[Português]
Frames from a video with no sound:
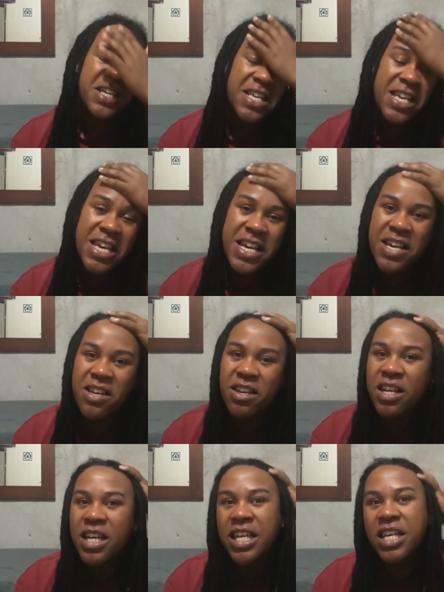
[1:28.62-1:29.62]
E,
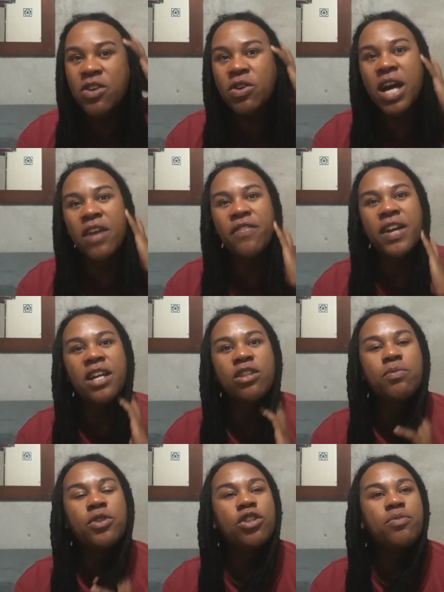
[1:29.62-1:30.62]
e eu quero falar
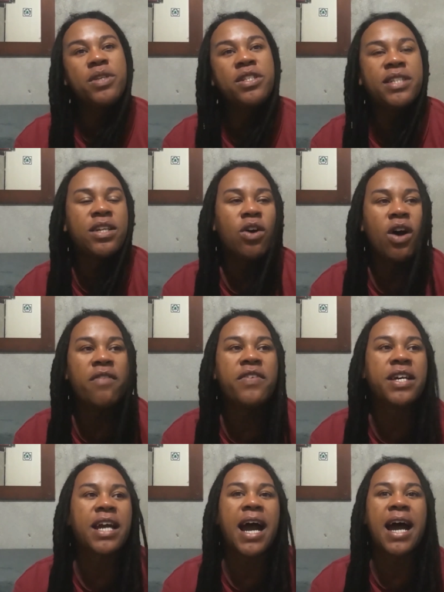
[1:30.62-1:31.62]
sobre 2019,
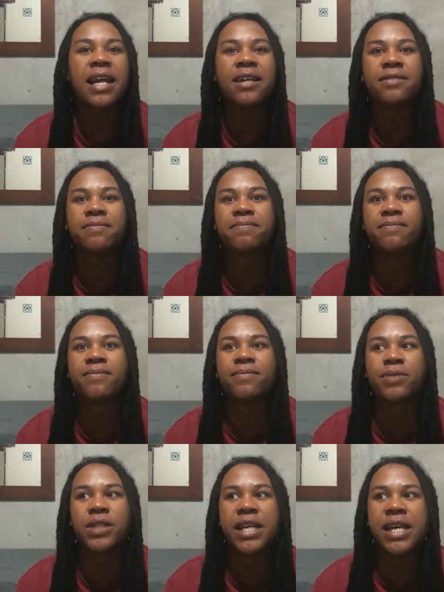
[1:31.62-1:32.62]
cara.
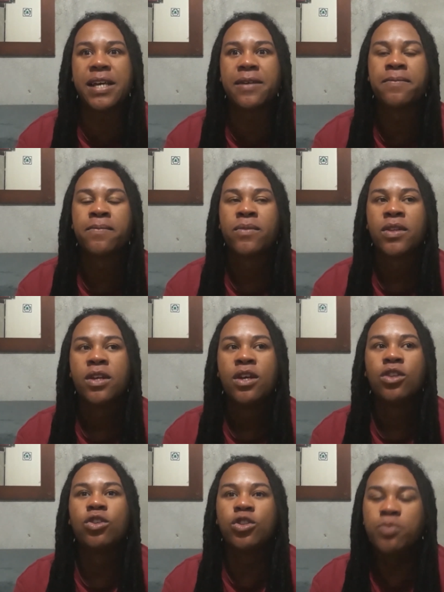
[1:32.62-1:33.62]
Porque
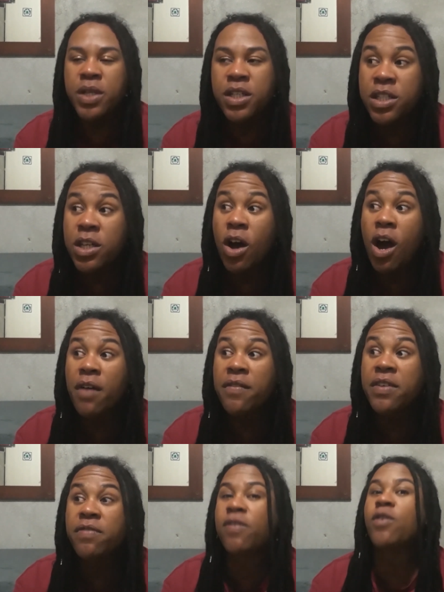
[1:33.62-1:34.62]

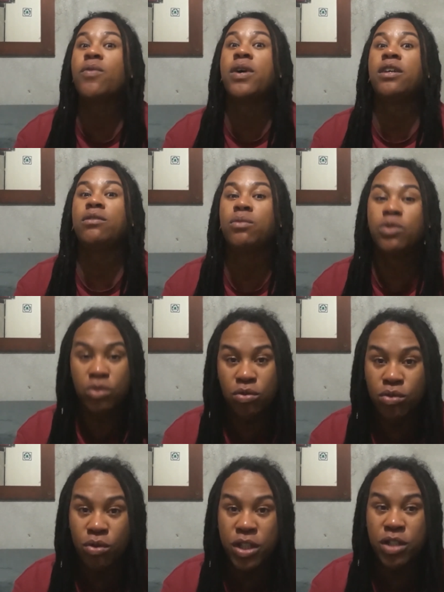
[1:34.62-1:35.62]
2019 foi um ano muito
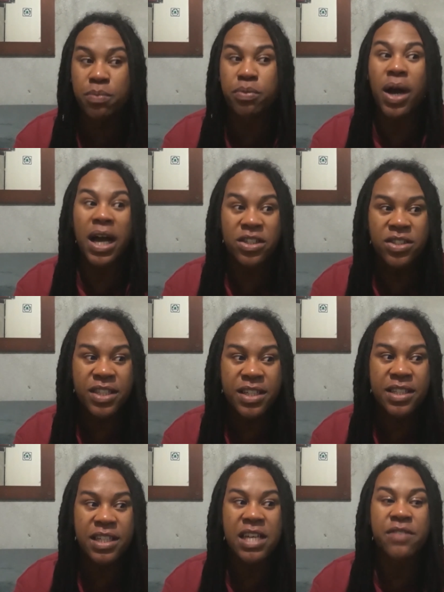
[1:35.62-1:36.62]
doido por
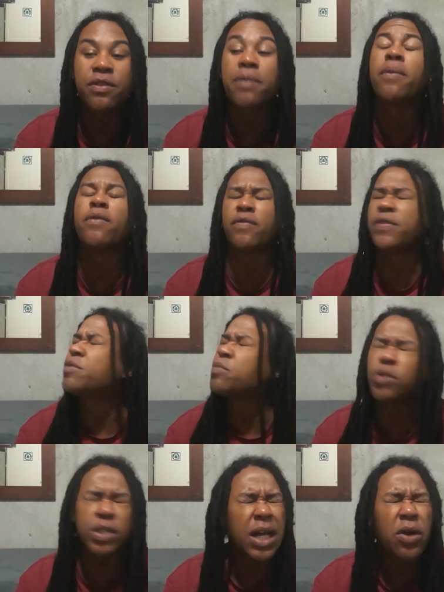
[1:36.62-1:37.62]
Radinhas aqui. Foi, fiz
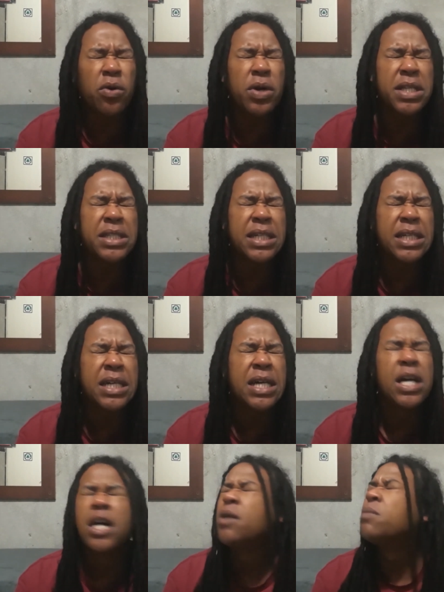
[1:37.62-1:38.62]
muita coisa,
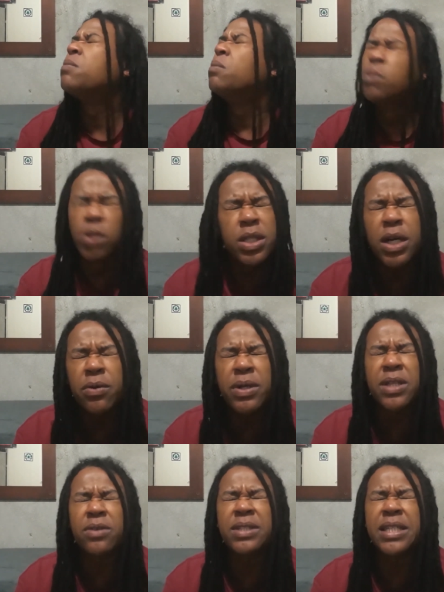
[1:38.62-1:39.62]
muita
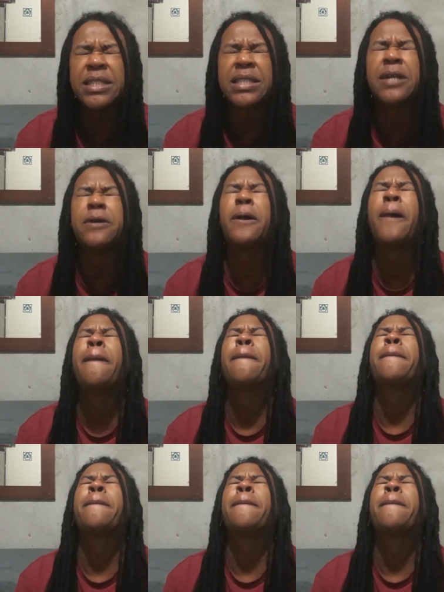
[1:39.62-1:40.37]
coisa aconteceu.